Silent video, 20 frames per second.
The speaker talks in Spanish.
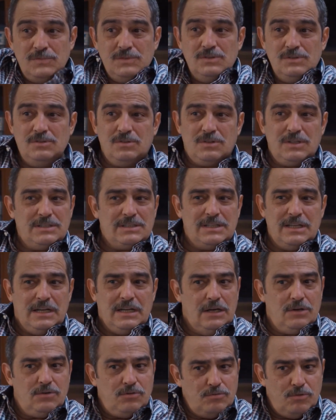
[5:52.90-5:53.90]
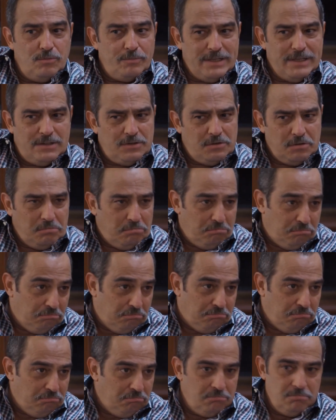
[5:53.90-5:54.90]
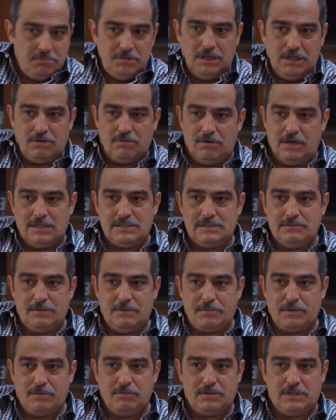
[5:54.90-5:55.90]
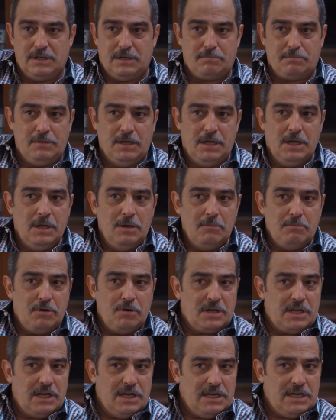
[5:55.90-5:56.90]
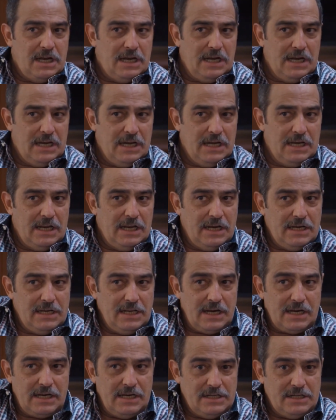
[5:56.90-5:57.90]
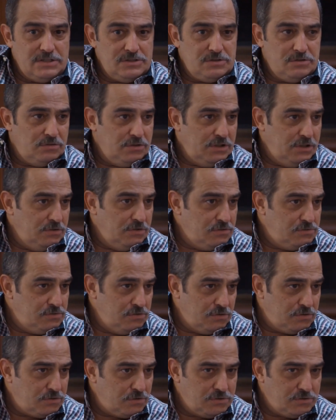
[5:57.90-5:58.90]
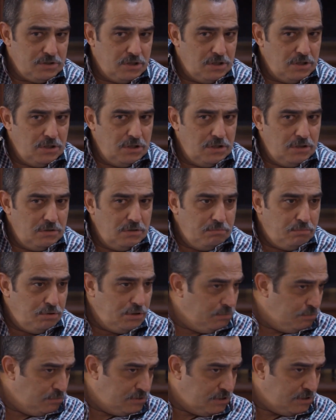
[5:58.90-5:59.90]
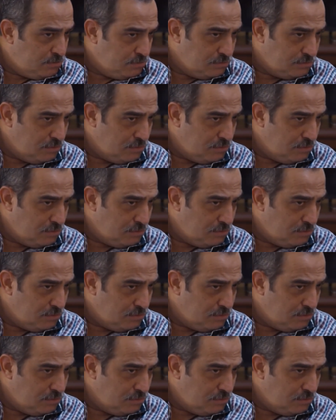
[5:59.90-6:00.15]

¿No crees que en algún momento Nicolás se va a preguntar por qué ni Elena, ni Ernesto, ni nosotros pudimos ser sus